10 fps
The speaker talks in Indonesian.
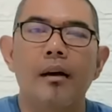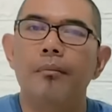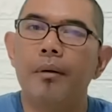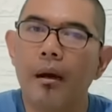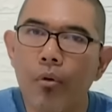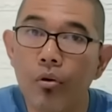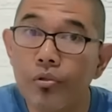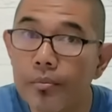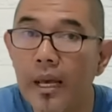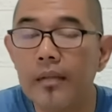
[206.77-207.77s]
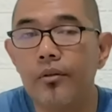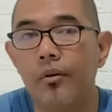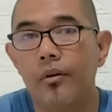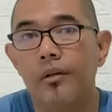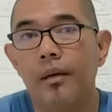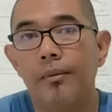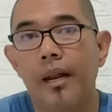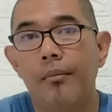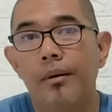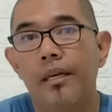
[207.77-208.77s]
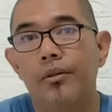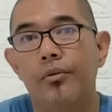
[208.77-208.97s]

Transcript: Prabowo Subianto. Dia bilang begitu.